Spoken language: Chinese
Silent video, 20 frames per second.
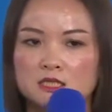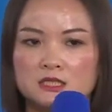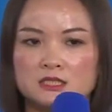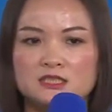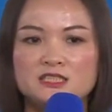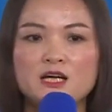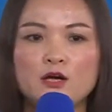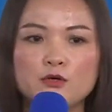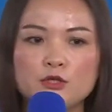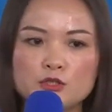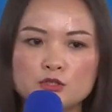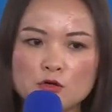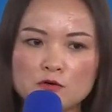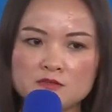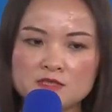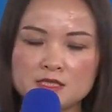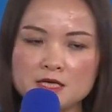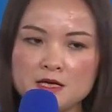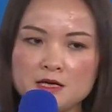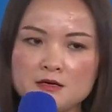交易中
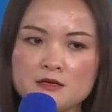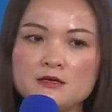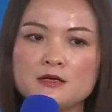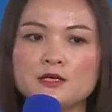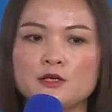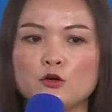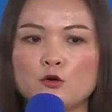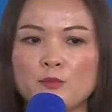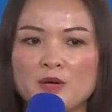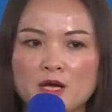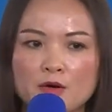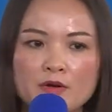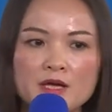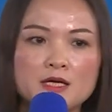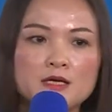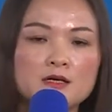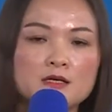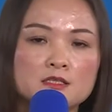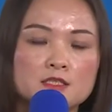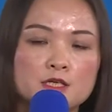心有免费
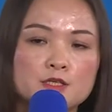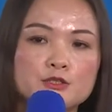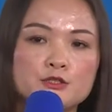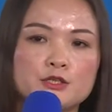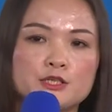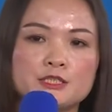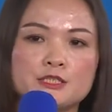课程学